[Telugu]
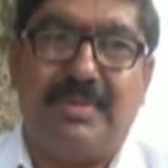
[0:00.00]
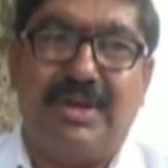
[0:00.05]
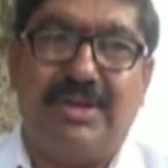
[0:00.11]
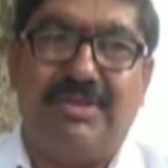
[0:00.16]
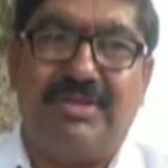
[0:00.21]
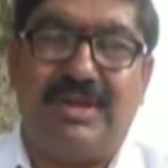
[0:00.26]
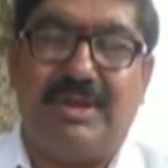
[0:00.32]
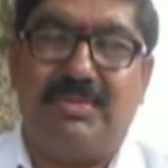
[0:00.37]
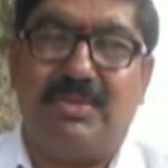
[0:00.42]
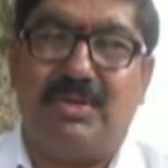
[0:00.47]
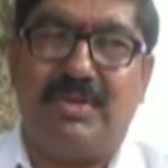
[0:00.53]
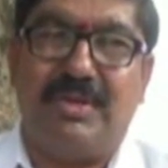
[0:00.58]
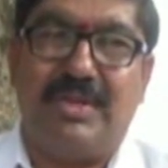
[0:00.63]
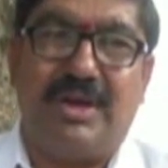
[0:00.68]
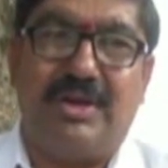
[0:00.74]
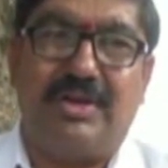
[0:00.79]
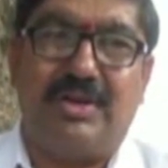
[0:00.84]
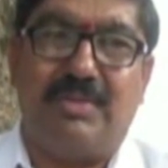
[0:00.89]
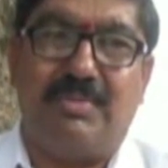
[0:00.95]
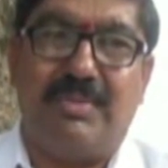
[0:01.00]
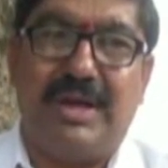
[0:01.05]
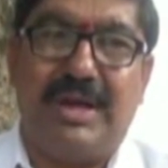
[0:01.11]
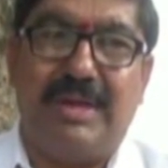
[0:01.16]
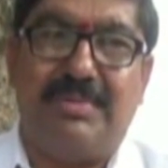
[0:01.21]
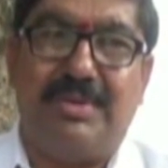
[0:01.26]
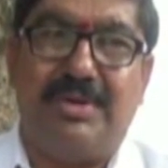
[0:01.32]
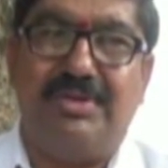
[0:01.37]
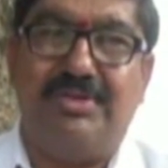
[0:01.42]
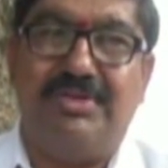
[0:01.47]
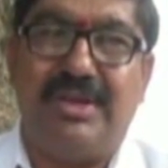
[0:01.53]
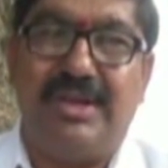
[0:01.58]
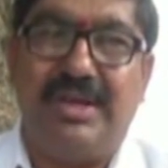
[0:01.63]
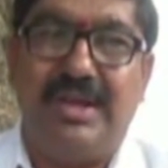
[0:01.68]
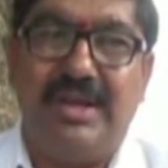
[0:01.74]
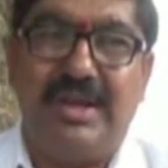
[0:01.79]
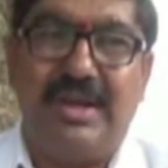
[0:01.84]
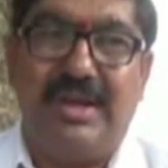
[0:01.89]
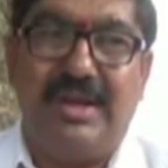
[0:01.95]
సంబంధించిన మూడు వందల తొంభై ఎనిమిది నుంచి
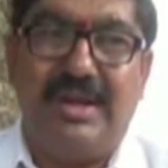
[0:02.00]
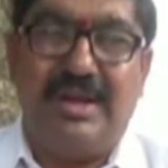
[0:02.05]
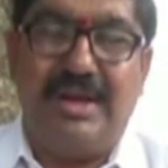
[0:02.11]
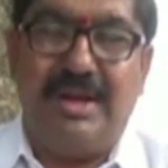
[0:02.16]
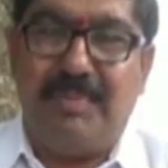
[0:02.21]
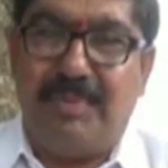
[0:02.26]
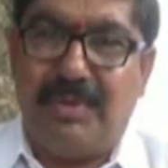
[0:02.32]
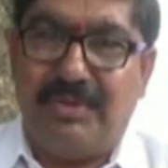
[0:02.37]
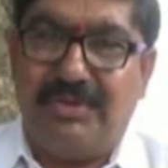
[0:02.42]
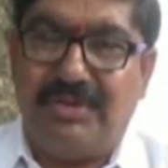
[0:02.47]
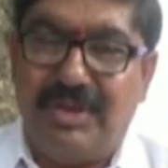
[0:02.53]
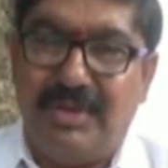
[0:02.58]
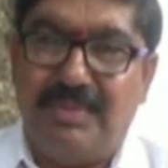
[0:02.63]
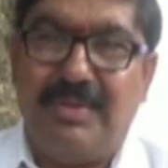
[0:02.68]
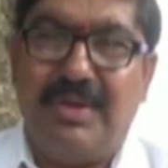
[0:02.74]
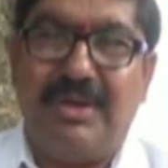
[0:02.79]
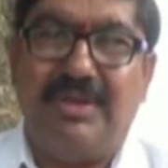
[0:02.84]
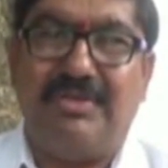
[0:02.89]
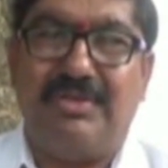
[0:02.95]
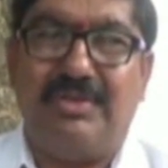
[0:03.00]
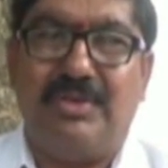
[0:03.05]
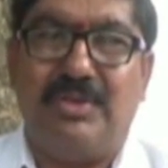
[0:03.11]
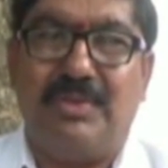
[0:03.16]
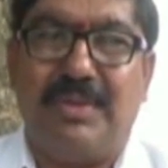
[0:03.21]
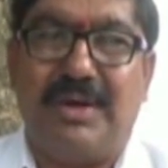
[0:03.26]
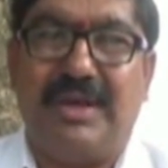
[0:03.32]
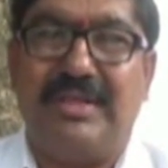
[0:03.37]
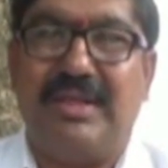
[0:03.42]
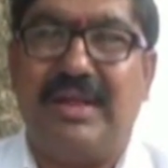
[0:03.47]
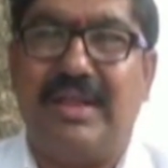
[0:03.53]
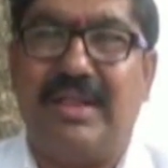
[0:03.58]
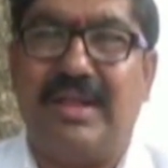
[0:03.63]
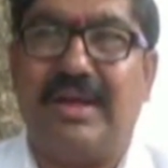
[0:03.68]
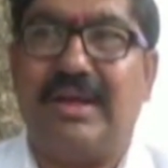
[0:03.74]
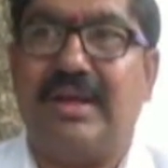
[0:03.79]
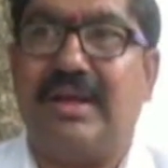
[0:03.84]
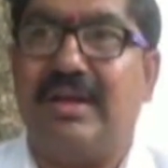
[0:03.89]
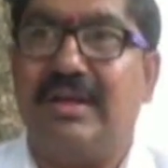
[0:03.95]
ఇప్పుడు సిపిఎస్ ఉపాధ్యాయుల
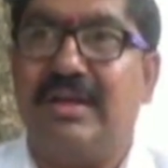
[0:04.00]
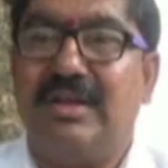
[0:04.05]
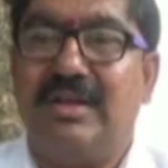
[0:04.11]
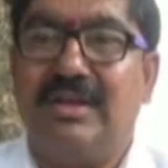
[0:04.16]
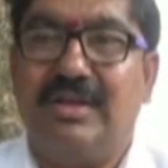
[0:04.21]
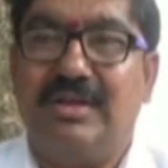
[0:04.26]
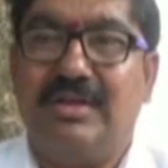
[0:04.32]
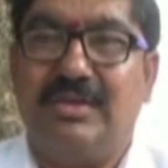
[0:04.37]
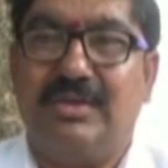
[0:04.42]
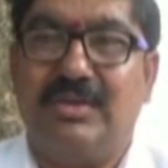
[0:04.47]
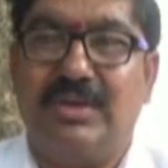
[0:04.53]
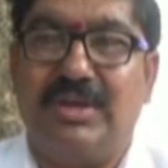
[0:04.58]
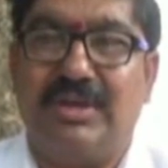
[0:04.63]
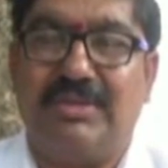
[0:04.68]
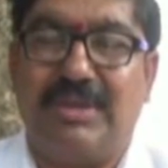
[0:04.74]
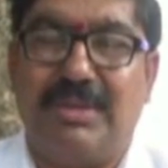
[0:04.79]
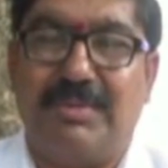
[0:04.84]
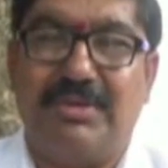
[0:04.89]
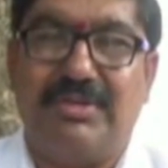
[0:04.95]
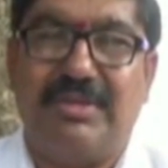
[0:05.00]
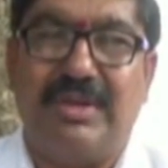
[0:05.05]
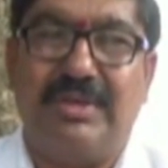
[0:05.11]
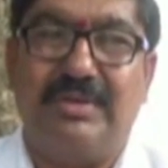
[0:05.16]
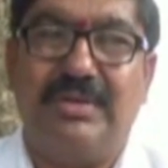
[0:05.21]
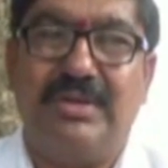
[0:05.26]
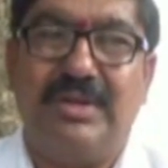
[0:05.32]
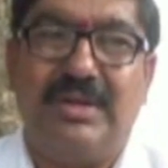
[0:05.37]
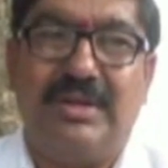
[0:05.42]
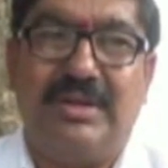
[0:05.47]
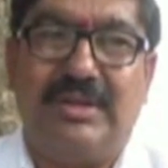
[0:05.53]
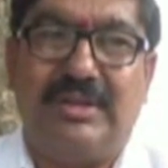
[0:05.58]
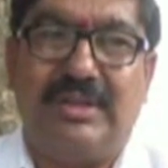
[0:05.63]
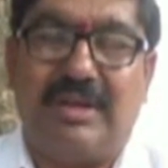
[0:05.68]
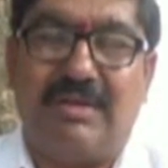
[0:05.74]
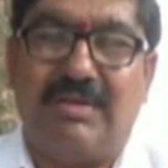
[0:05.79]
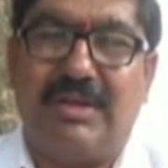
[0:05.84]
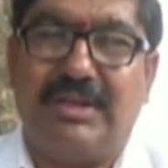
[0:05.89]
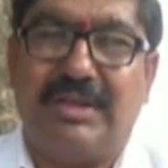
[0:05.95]
దాకా ఉన్న సమస్యలు
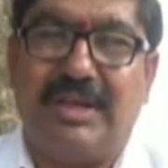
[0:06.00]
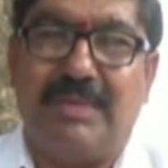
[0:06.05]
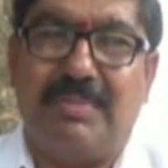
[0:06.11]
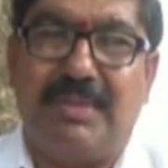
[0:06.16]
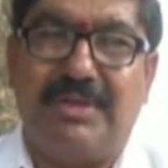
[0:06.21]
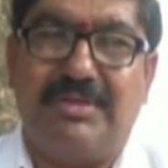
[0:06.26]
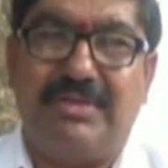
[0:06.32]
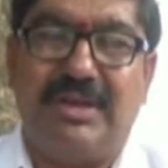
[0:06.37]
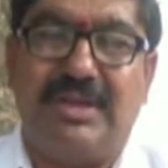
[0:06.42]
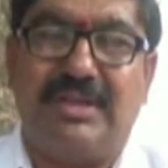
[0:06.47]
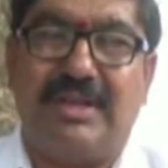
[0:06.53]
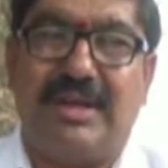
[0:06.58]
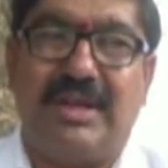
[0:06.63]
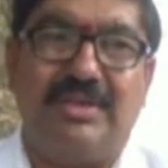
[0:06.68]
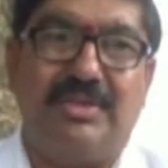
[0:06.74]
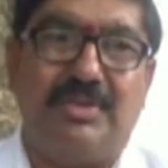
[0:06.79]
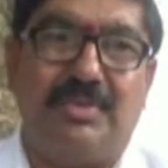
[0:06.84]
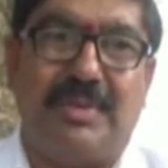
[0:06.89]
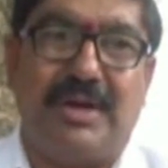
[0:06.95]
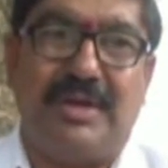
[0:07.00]
తర్వాత పంచాయతీరాజ్